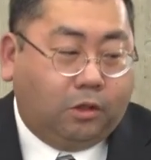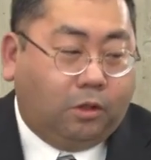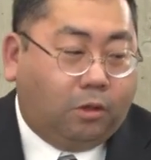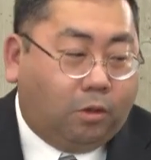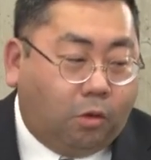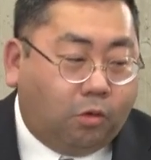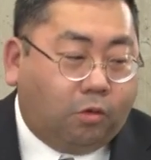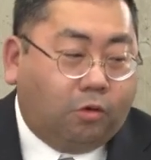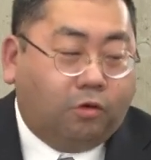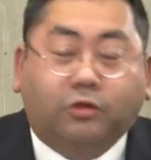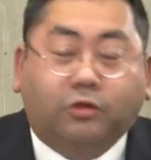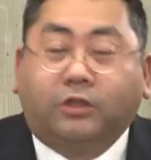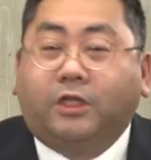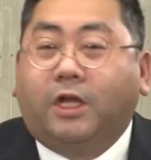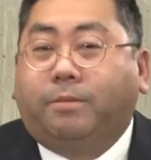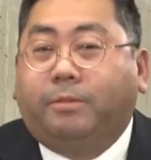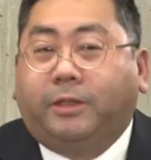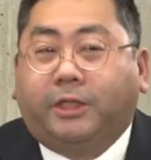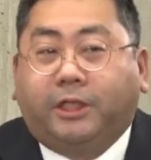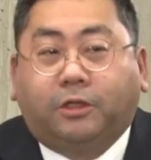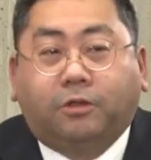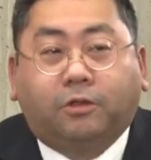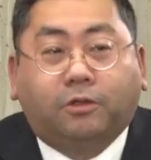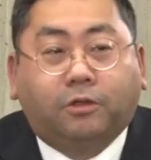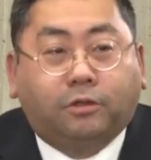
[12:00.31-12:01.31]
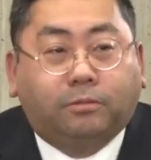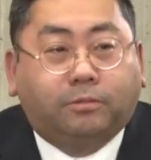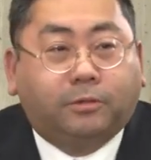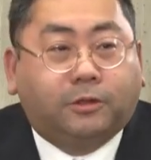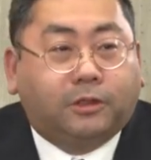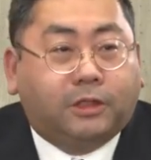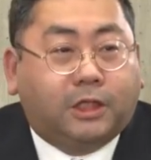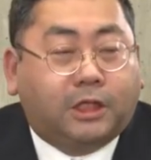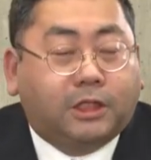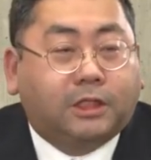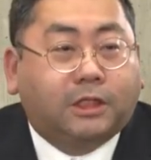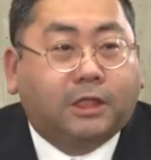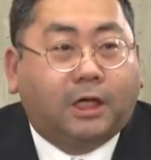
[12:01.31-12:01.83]
保ためにくるむ
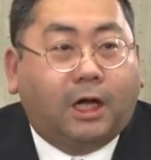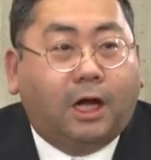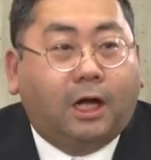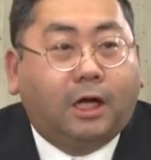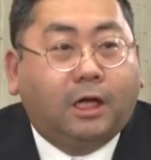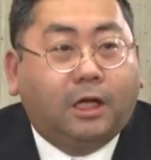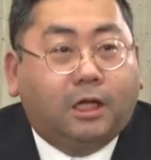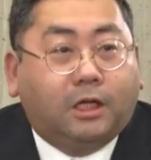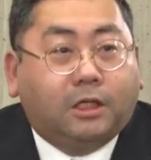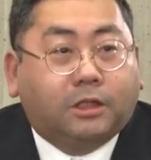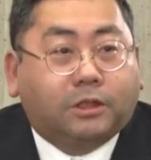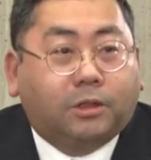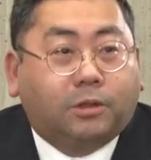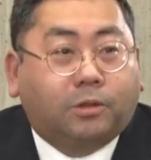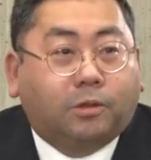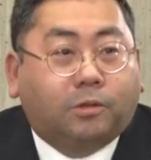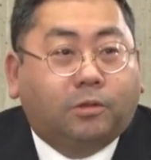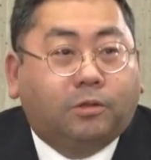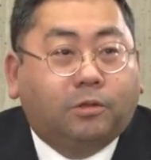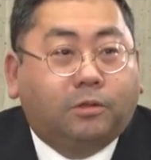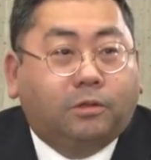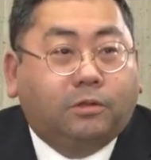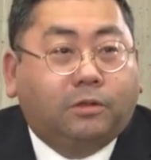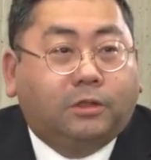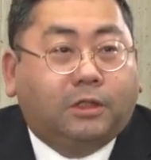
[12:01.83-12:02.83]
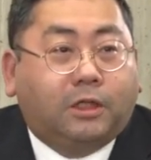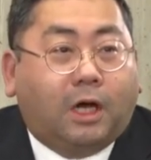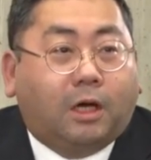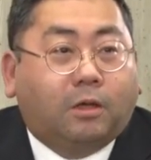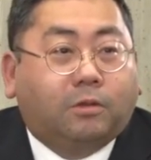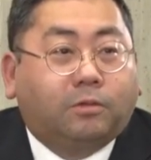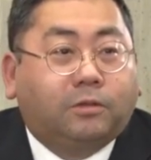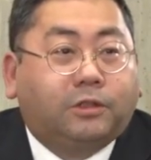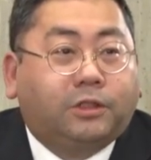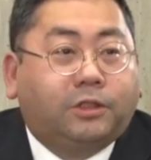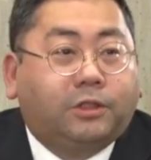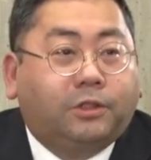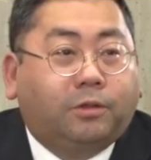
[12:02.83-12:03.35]
んですがそのくるんだ
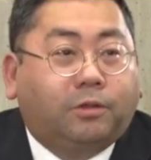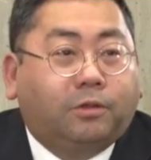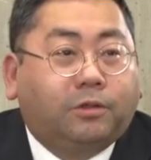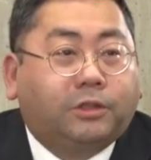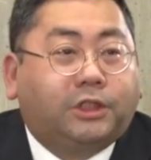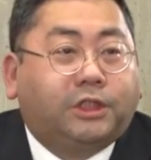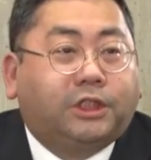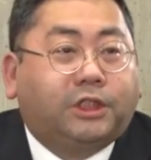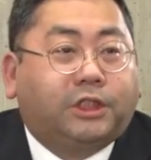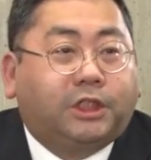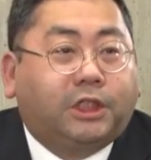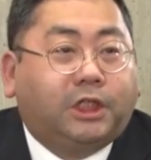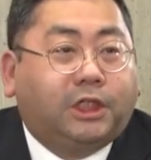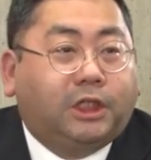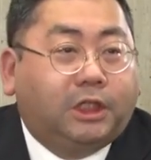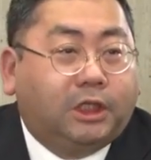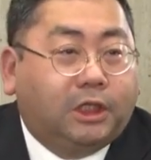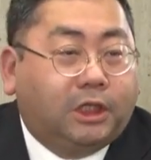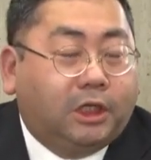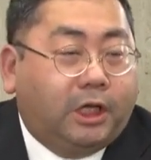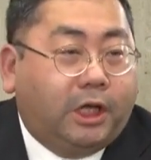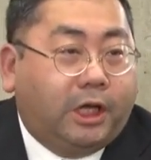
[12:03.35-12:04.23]
薄用紙に、